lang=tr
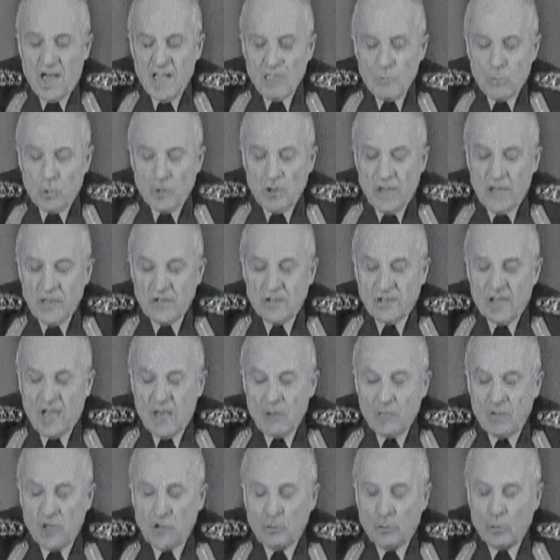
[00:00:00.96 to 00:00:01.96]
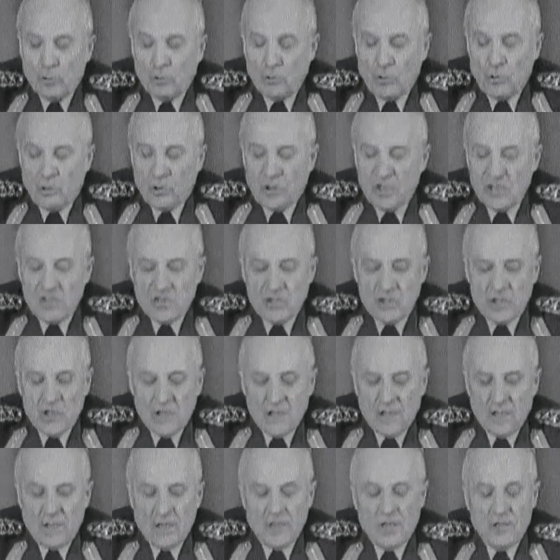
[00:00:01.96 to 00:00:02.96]
kaybolan devlet
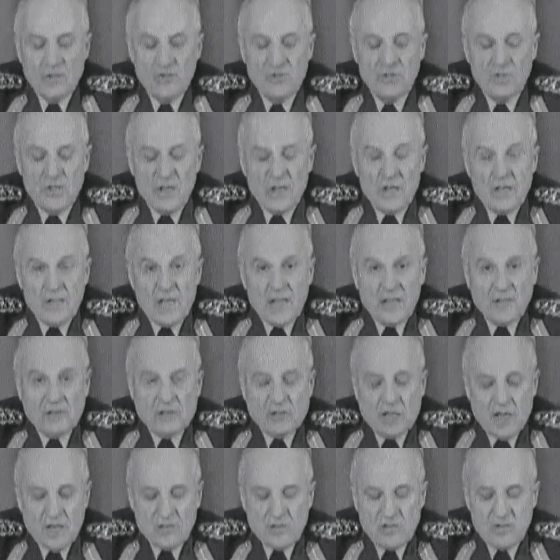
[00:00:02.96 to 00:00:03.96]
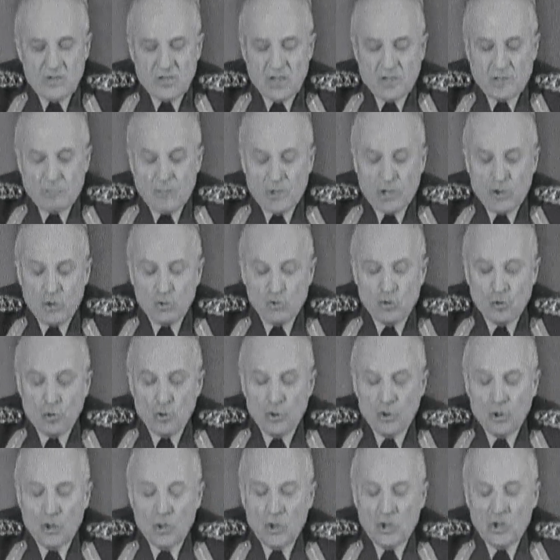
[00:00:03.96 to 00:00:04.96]
otoritesini yeniden tesis etmek
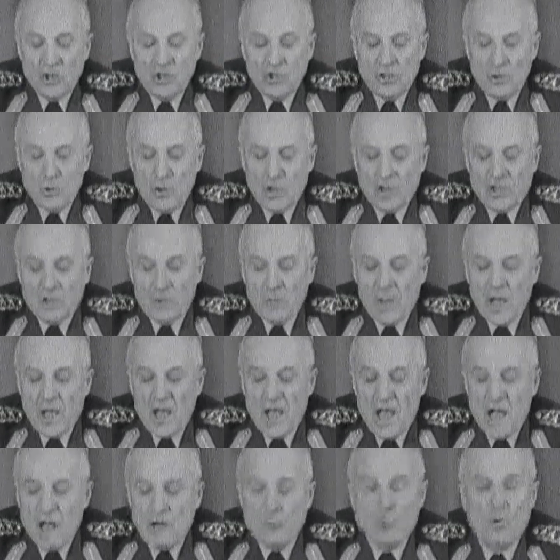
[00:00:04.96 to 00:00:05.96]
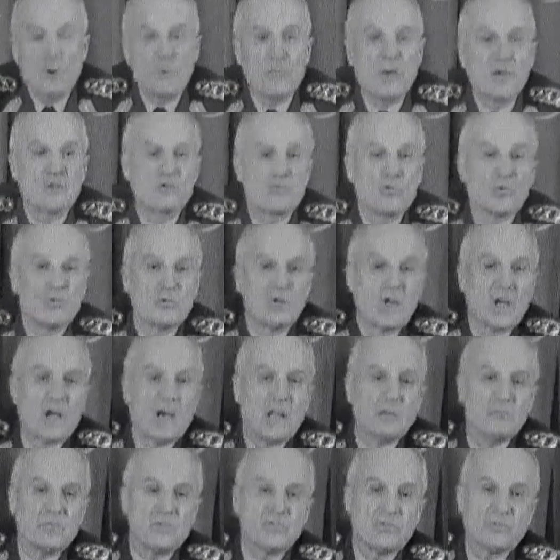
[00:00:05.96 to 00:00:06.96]
için yönetime el koymak zorunda
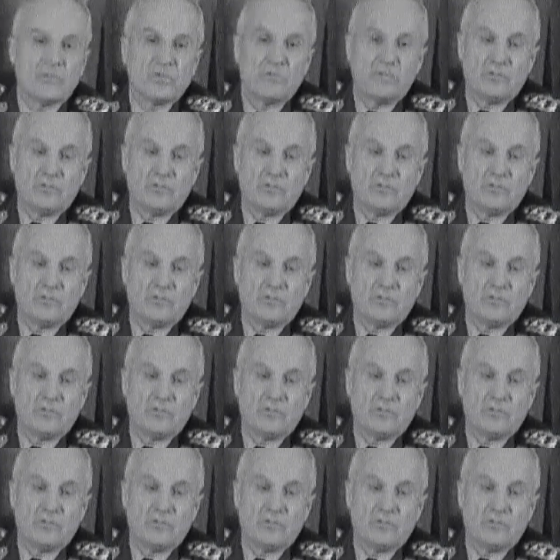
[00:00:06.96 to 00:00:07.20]
kalmıştır.